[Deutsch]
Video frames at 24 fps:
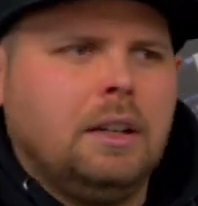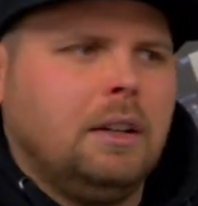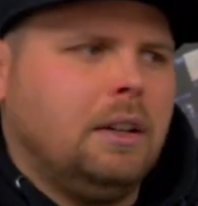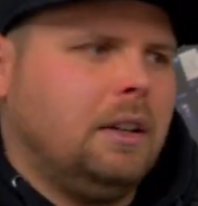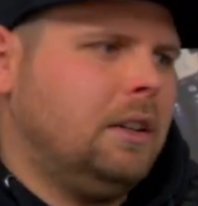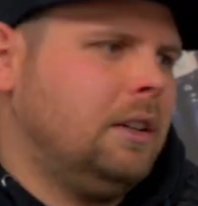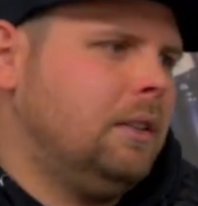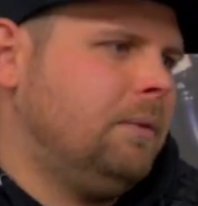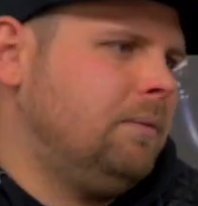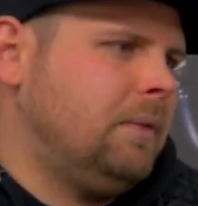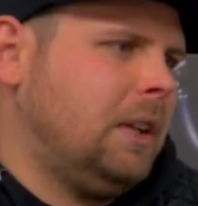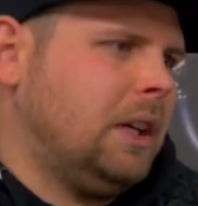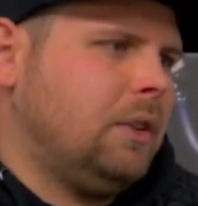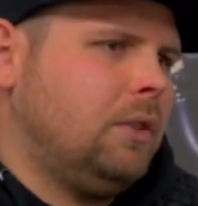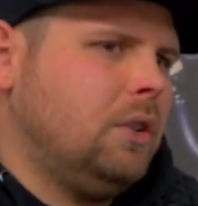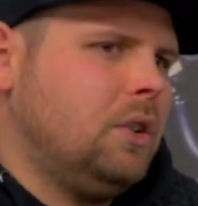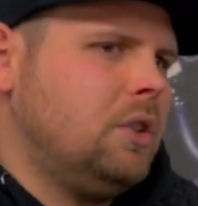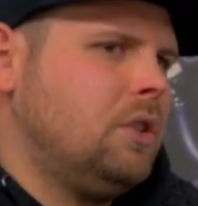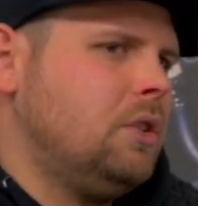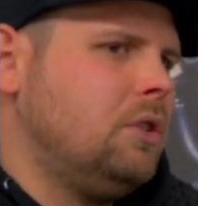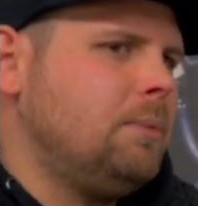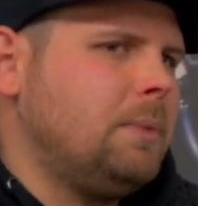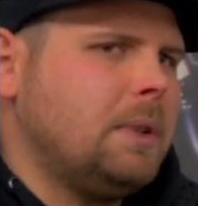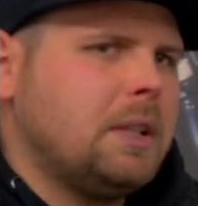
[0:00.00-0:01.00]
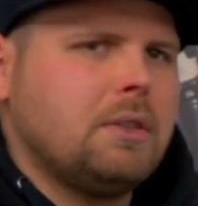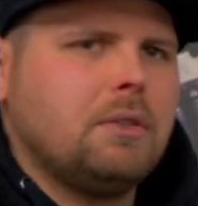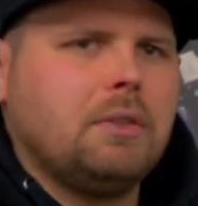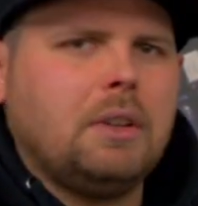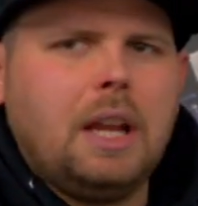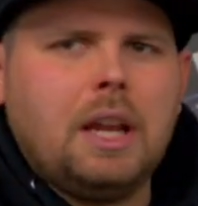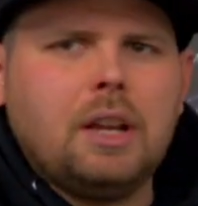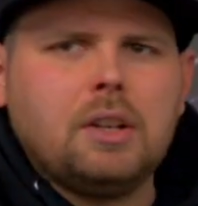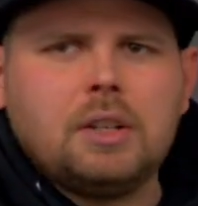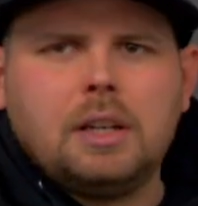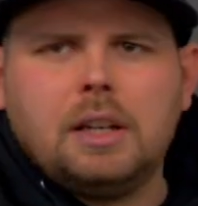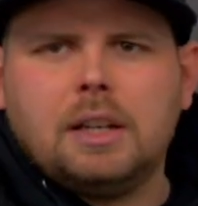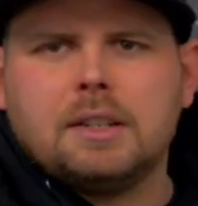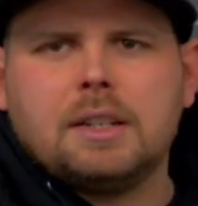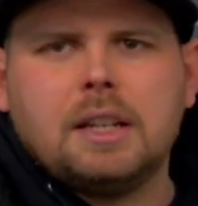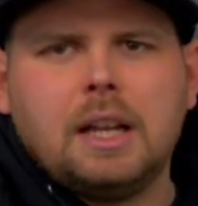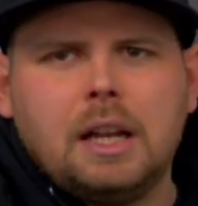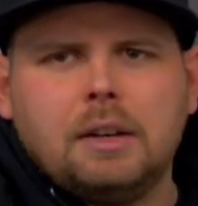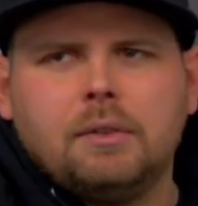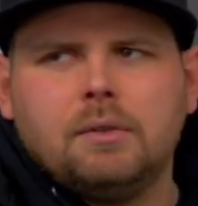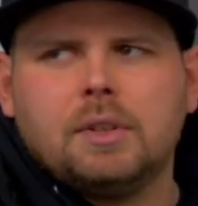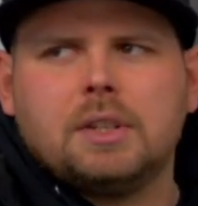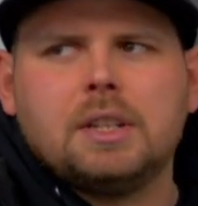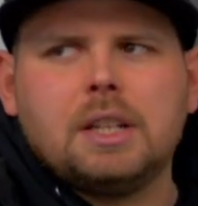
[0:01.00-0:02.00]
Ähm, da würde nicht mal so ein Hersteller
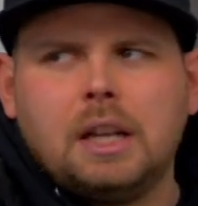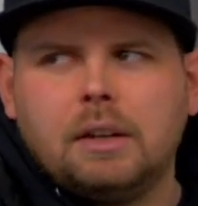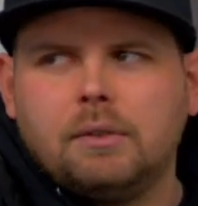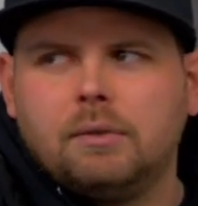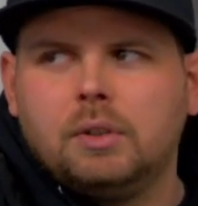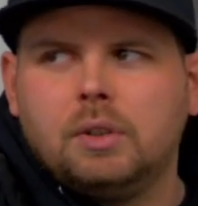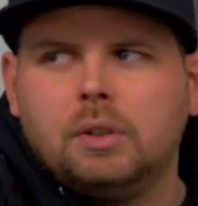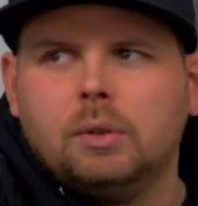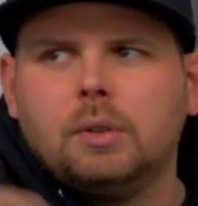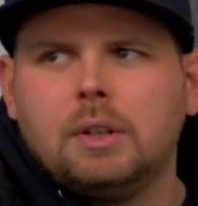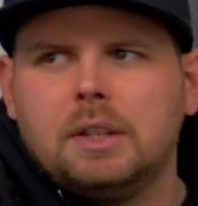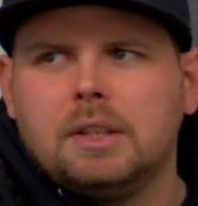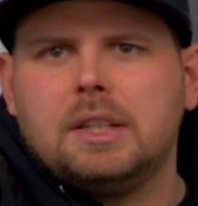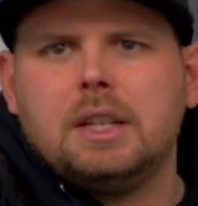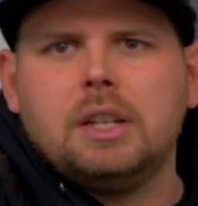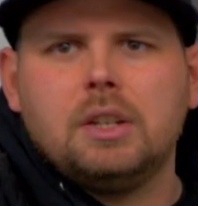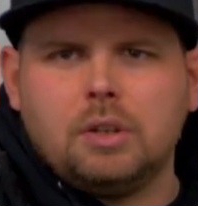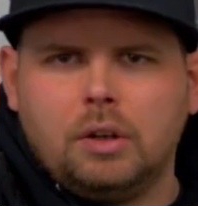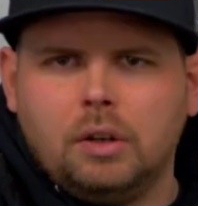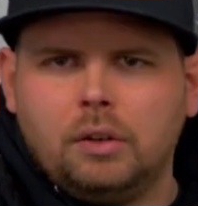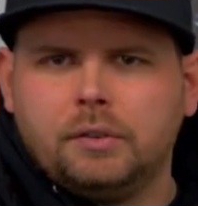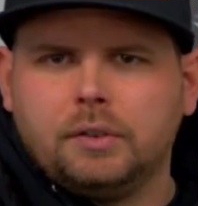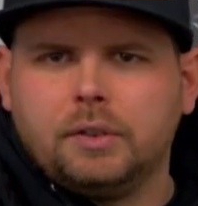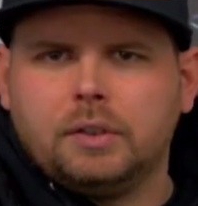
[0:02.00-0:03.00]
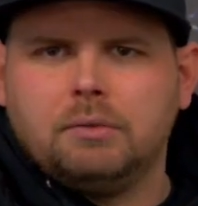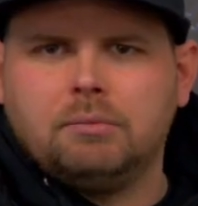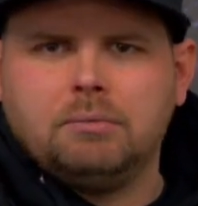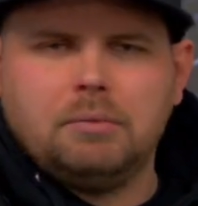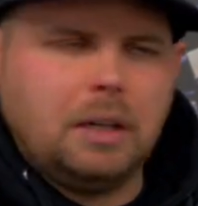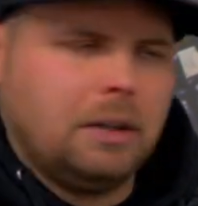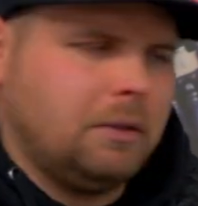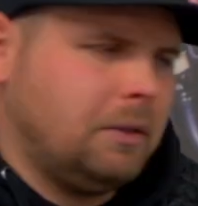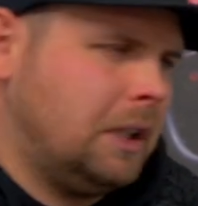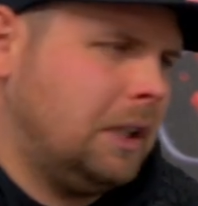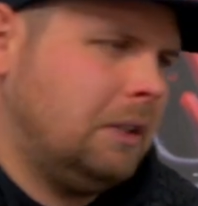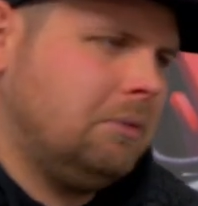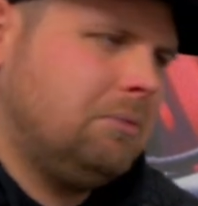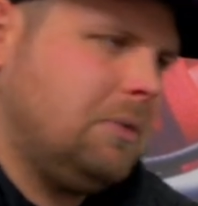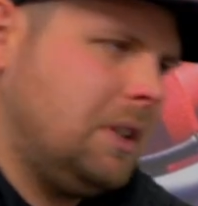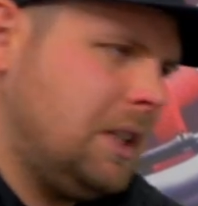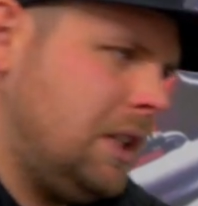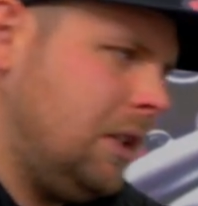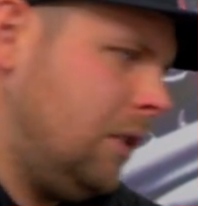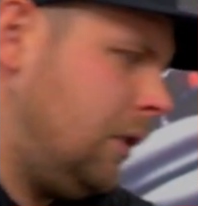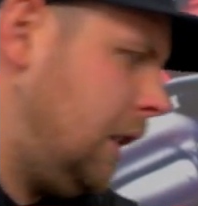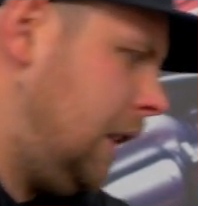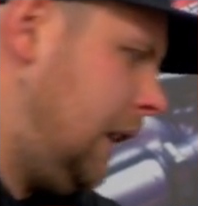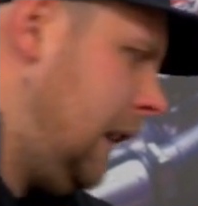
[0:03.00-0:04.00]
sagen, wo ich sagen würde, jo, den sehe ich oft. Aber
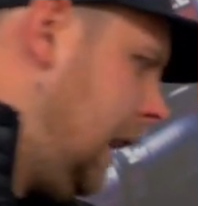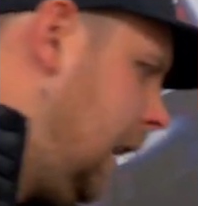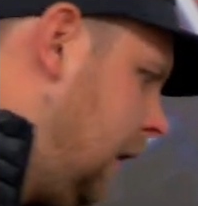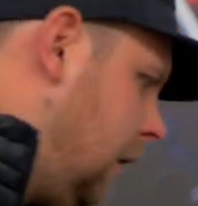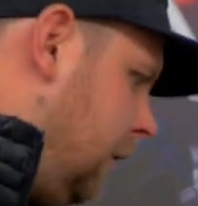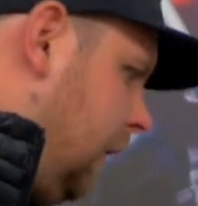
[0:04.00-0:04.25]
ist ja auch egal,